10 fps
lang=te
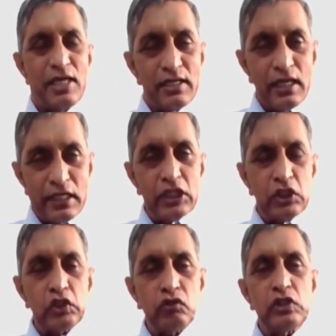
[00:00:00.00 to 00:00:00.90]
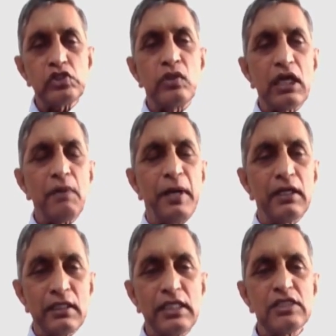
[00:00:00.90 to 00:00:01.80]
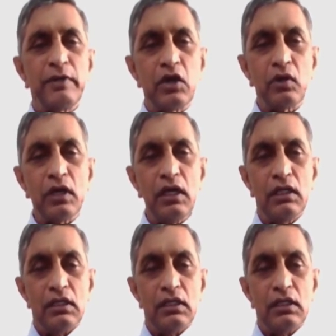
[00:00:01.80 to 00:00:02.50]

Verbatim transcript: చైనా నియంత్రిత దేశం ఏక పార్టీ దేశమైనా కూడా